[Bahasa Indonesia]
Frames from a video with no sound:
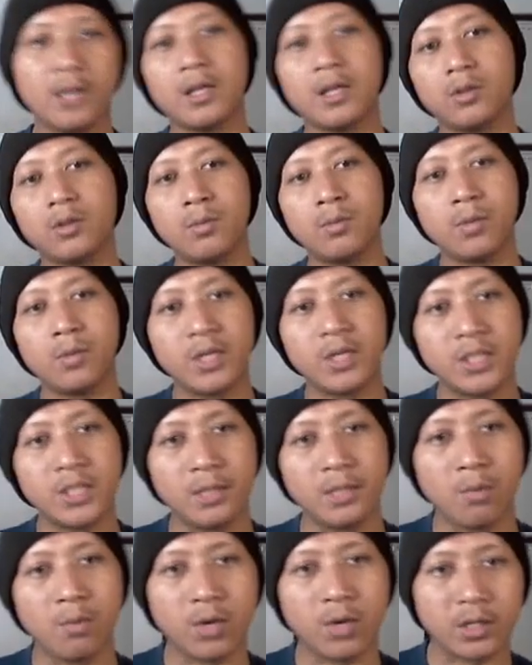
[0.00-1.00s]
atau di
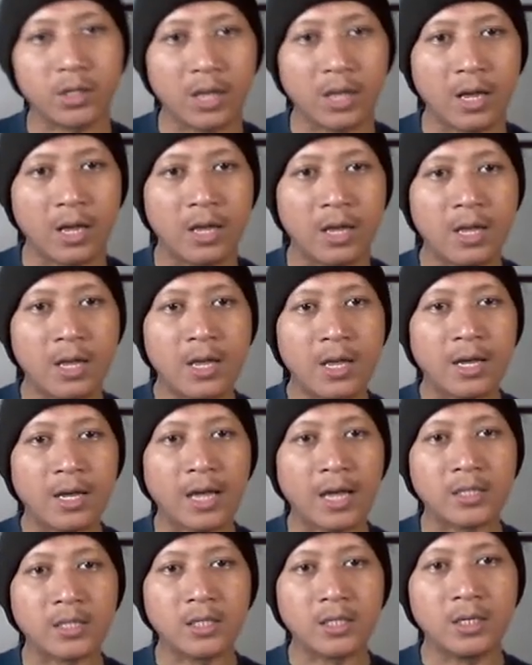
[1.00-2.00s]
sini mau kita
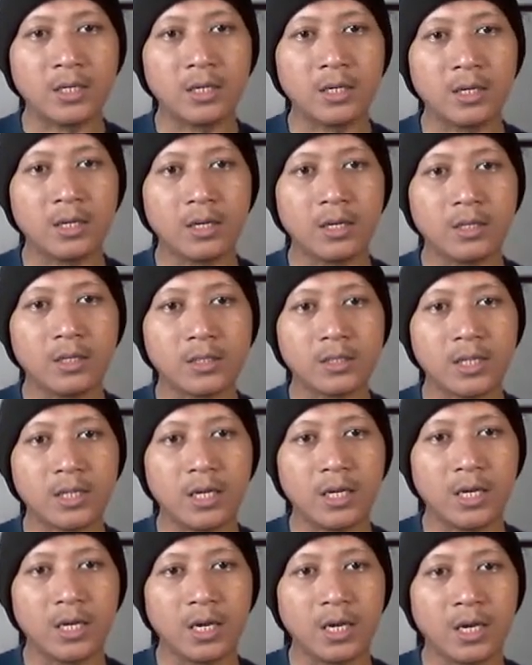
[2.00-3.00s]
kasih
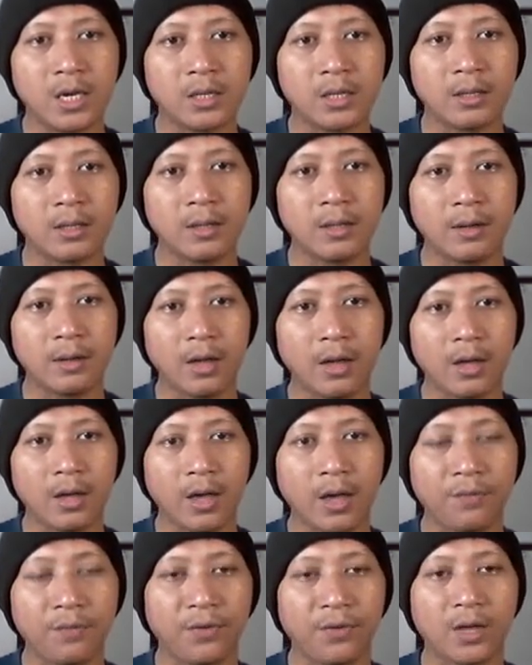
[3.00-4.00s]
sedikit
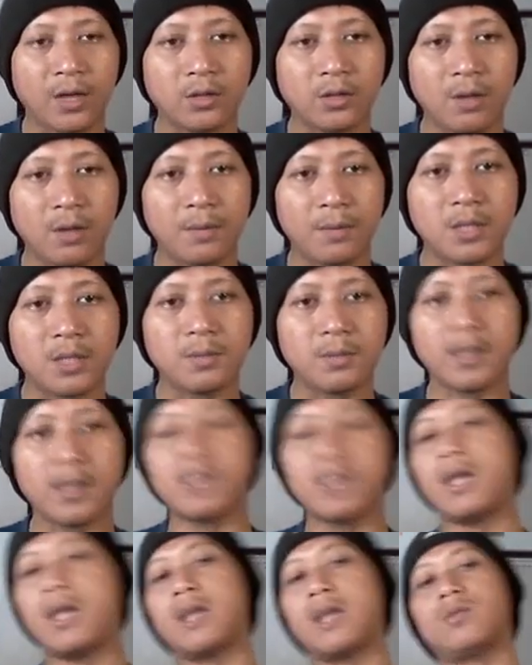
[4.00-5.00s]
efek atau apa dan
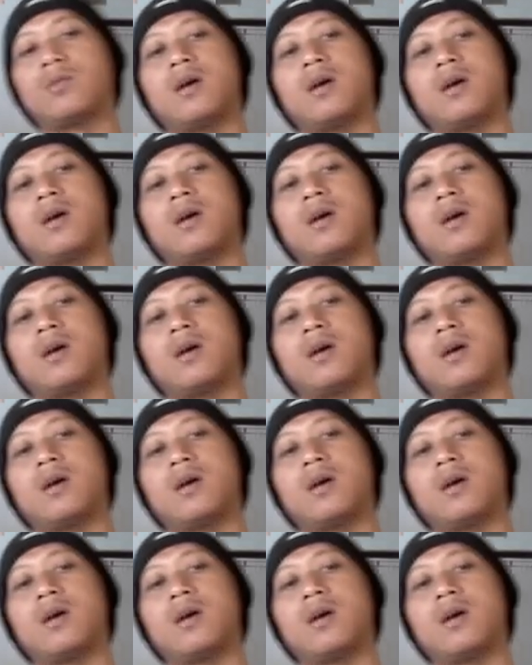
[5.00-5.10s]
sebagainya itu